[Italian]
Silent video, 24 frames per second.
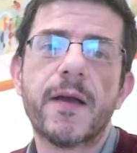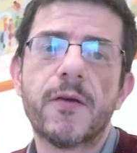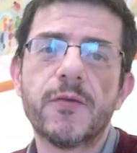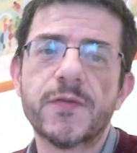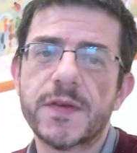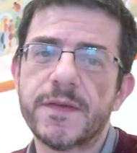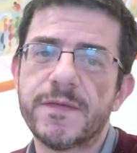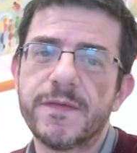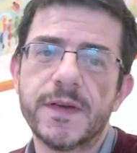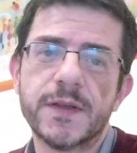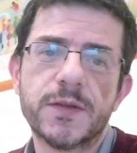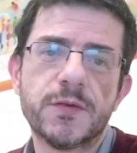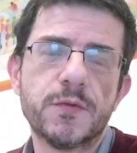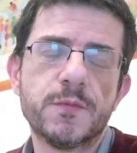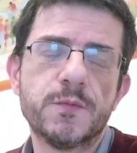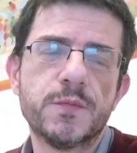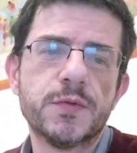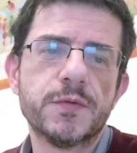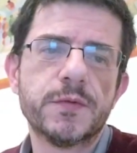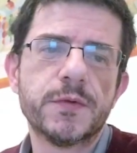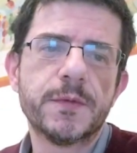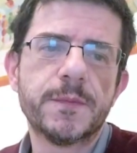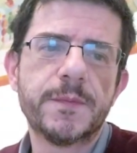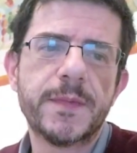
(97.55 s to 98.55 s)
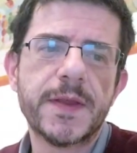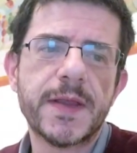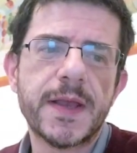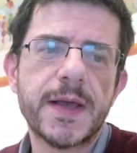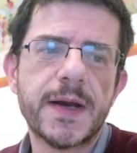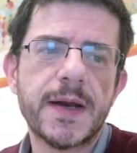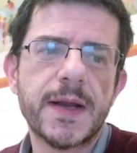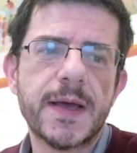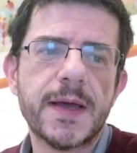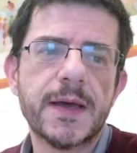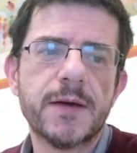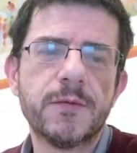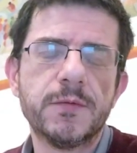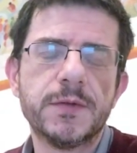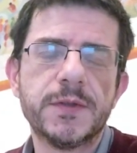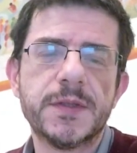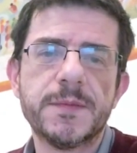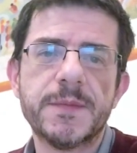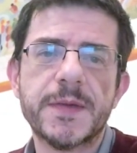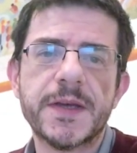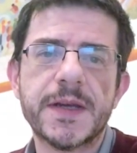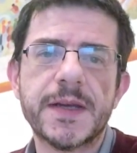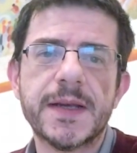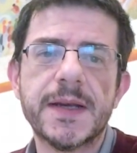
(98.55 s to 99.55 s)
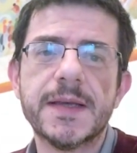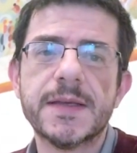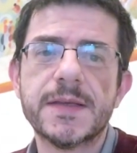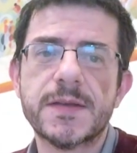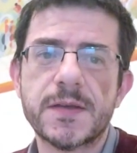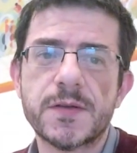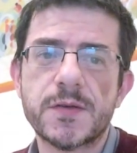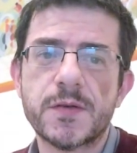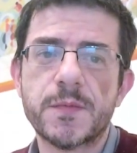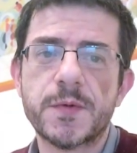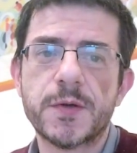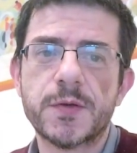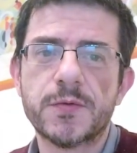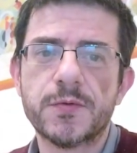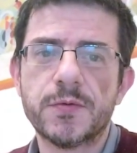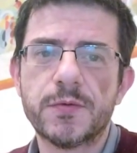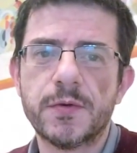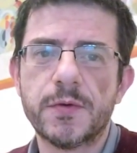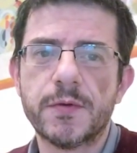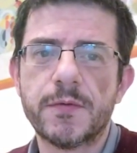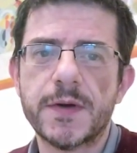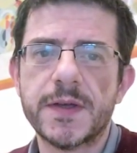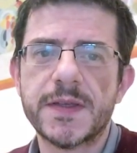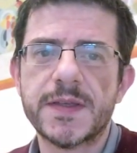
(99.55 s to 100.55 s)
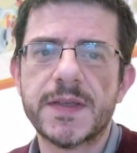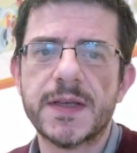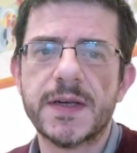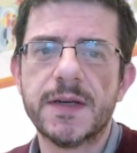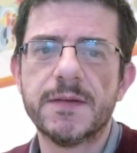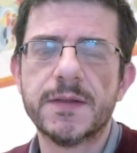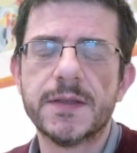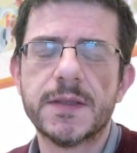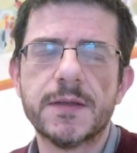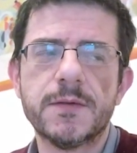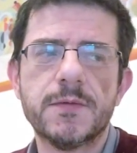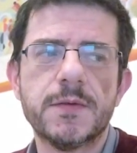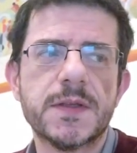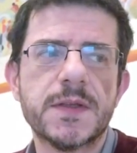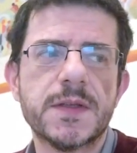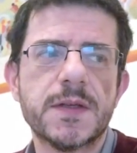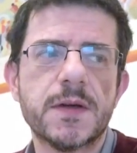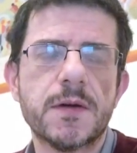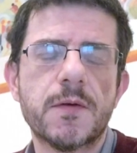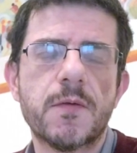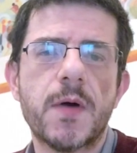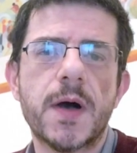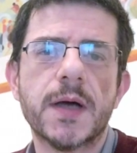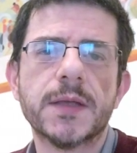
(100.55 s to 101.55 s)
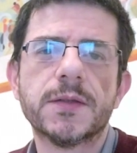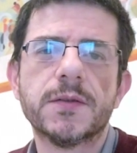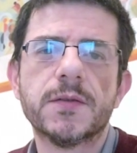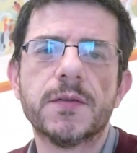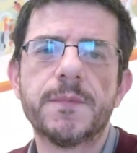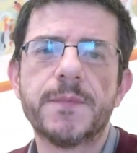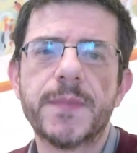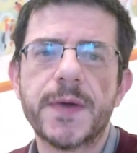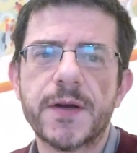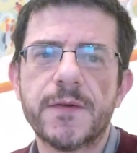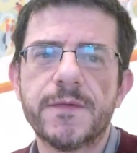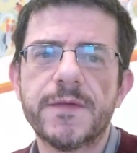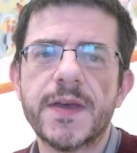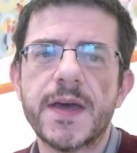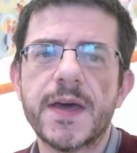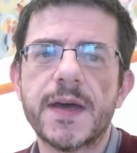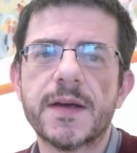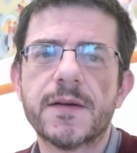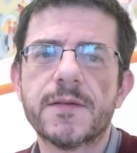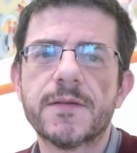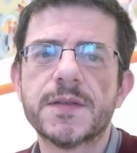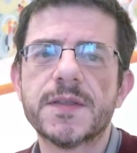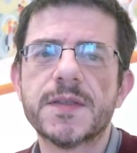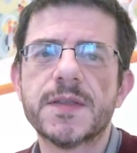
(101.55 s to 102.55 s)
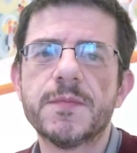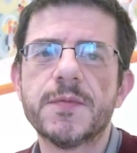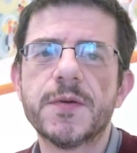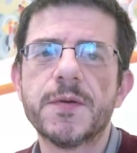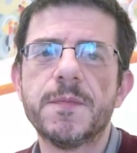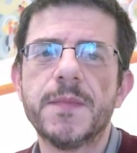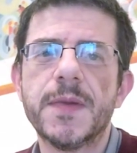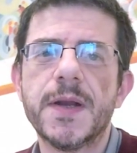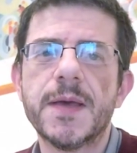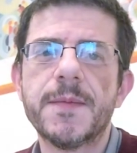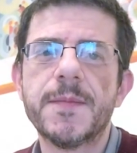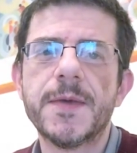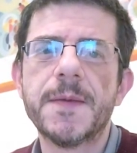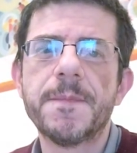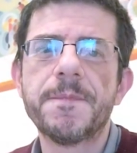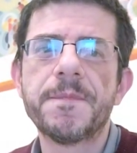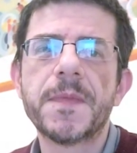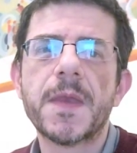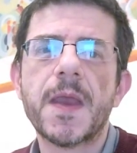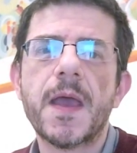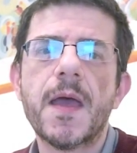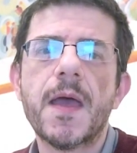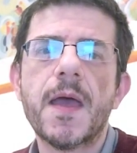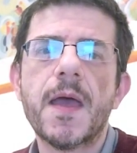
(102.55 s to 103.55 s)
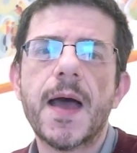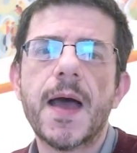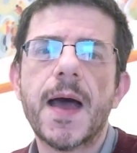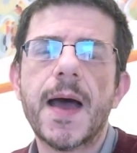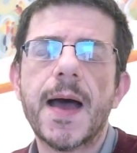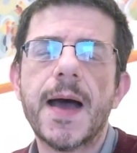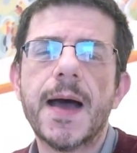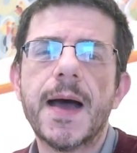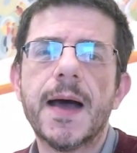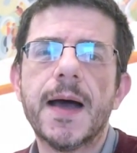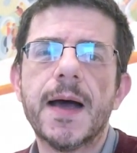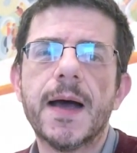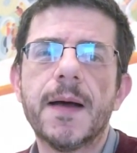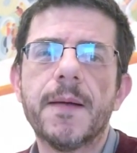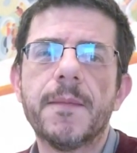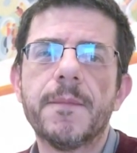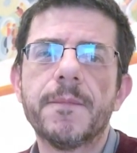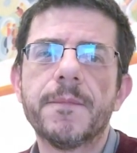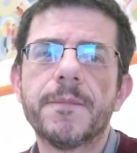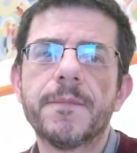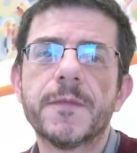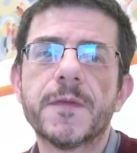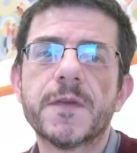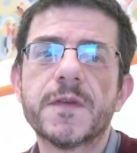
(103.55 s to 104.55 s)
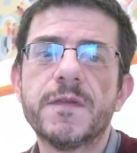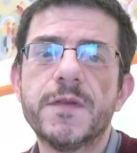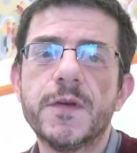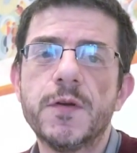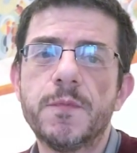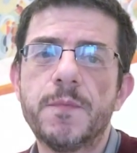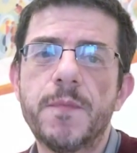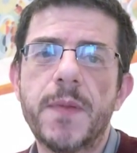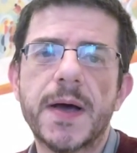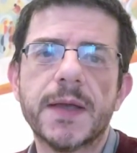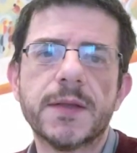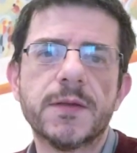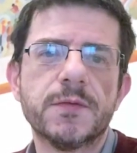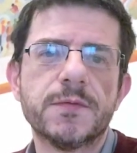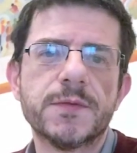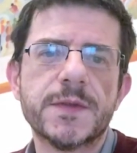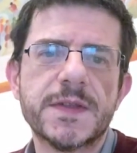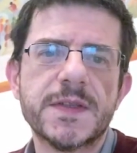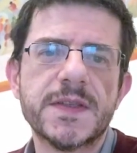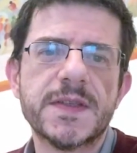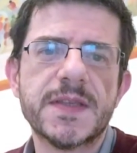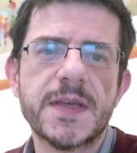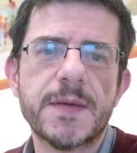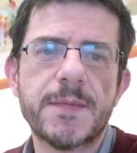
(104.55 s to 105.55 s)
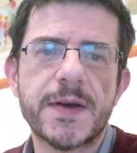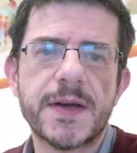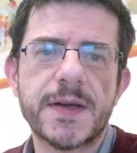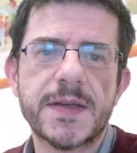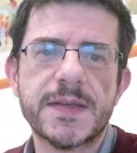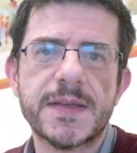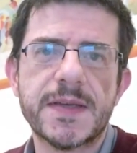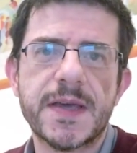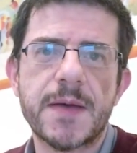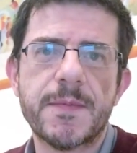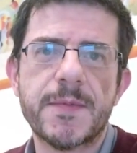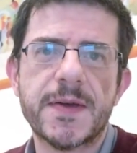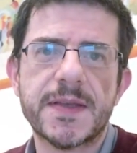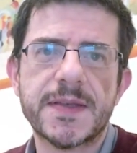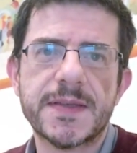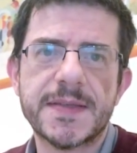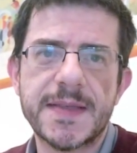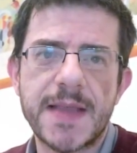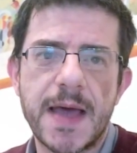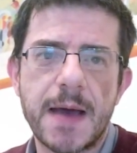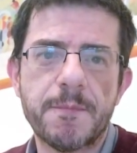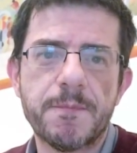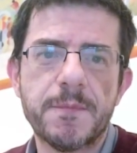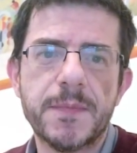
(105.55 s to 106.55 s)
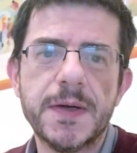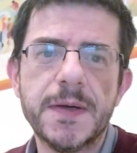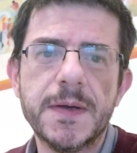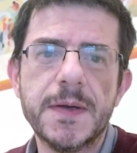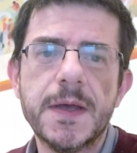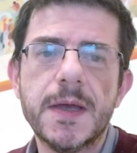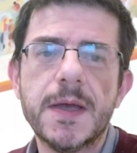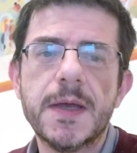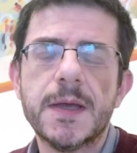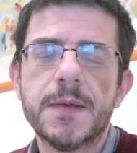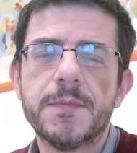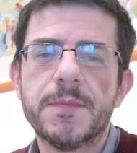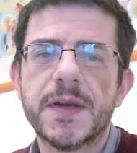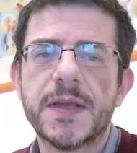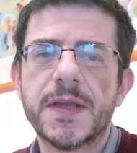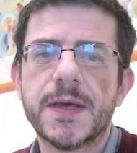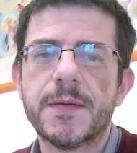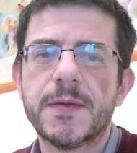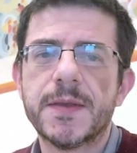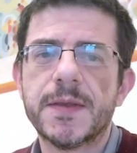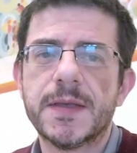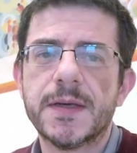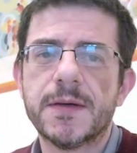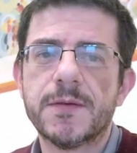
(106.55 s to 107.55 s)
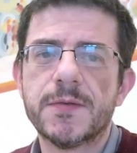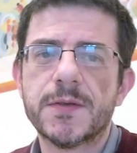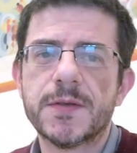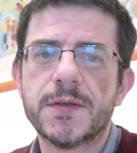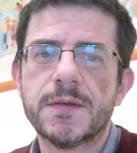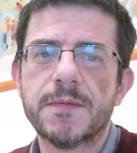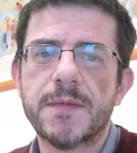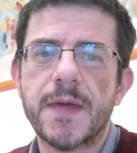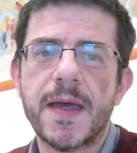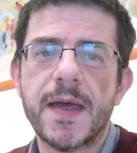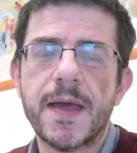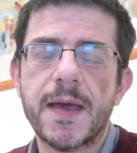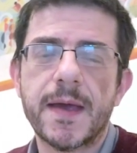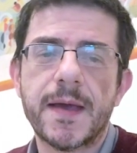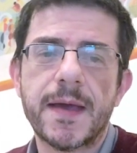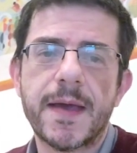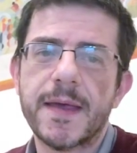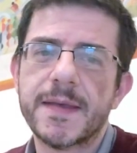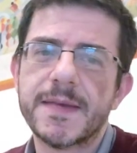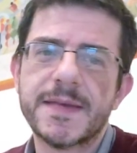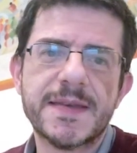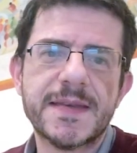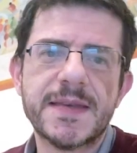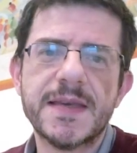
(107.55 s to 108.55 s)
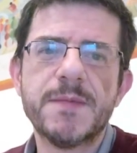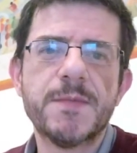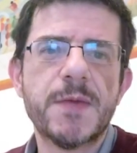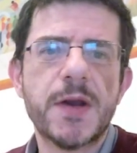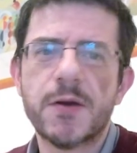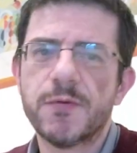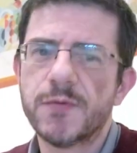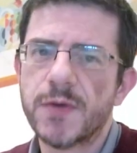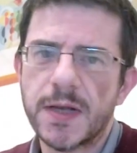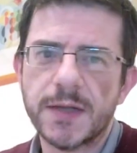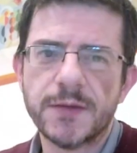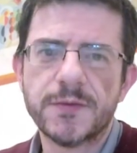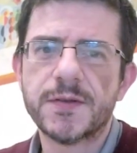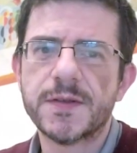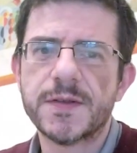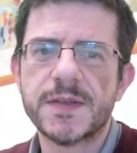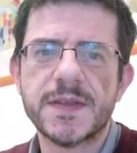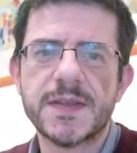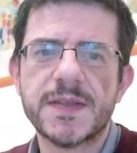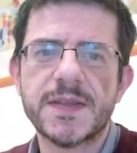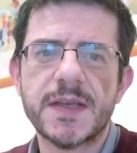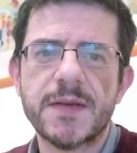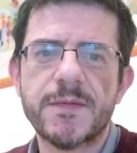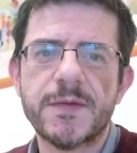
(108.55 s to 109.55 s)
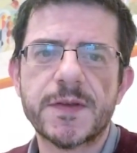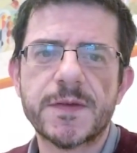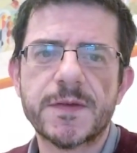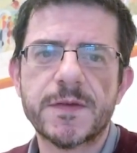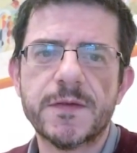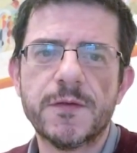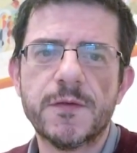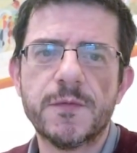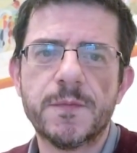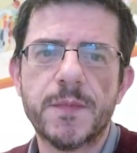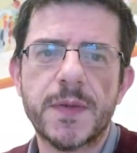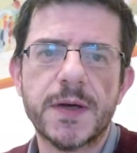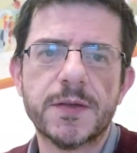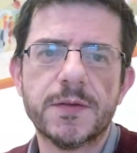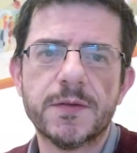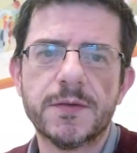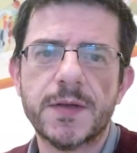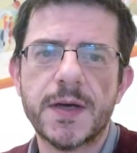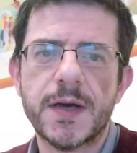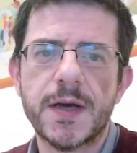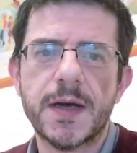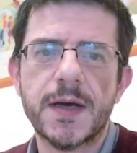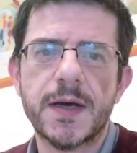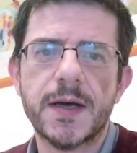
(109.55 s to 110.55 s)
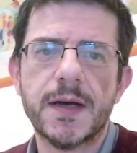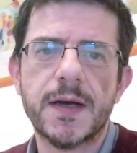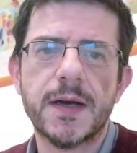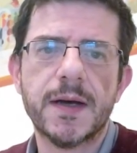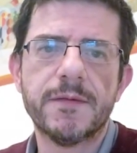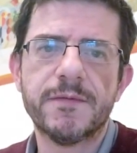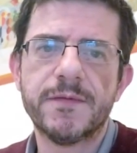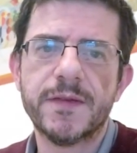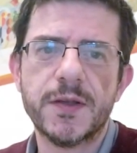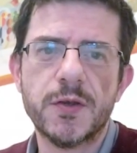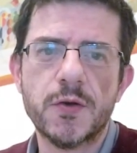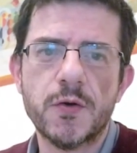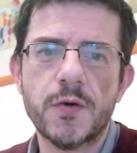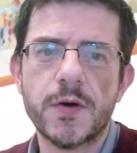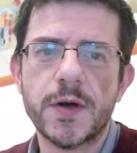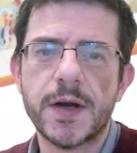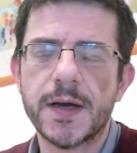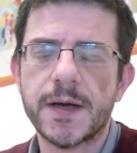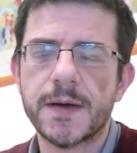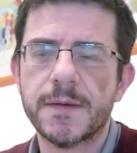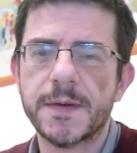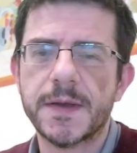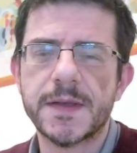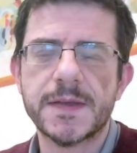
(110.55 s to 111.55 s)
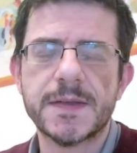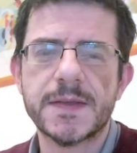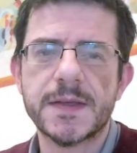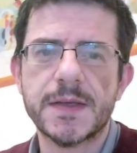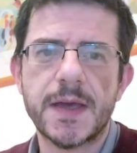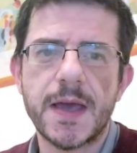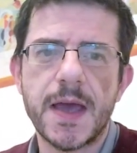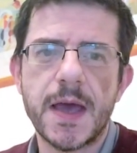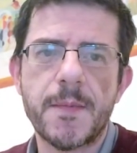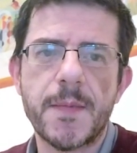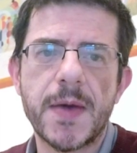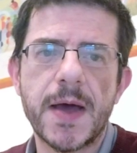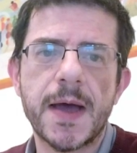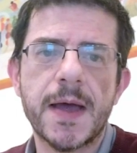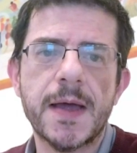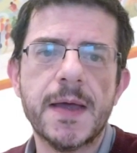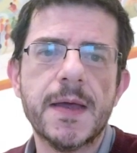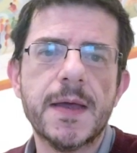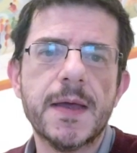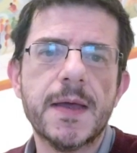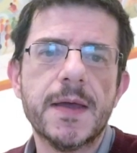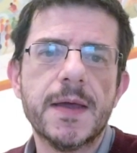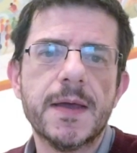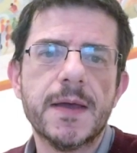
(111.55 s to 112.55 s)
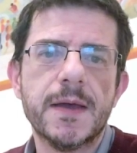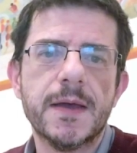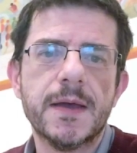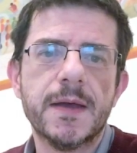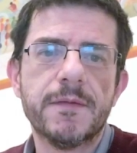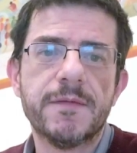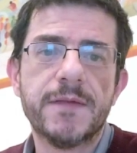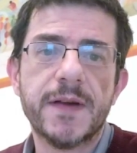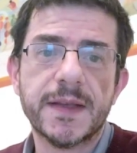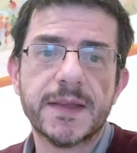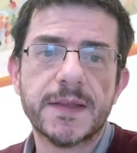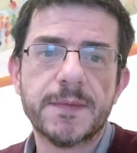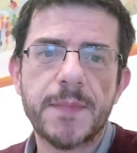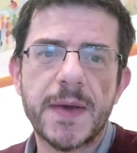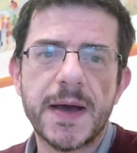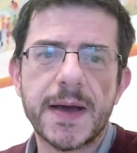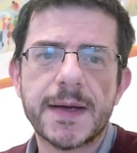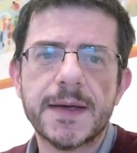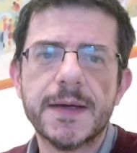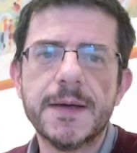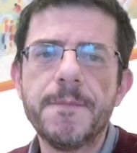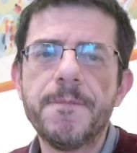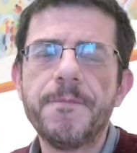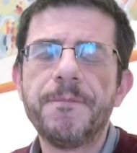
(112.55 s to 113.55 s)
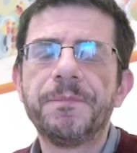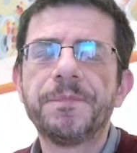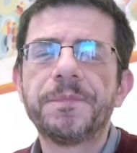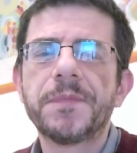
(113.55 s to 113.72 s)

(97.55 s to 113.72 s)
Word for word: Cosa ha fatto Ubuntu? Nelle ultime release, soprattutto questa, la 22.04, per avviare questi problemi ha mm, sviluppato un sistema che si chiama Snap, praticamente questo, è, eh, che è simile a un altro sistema sviluppato da Fedora che si chiama eh, eh, Flatpak.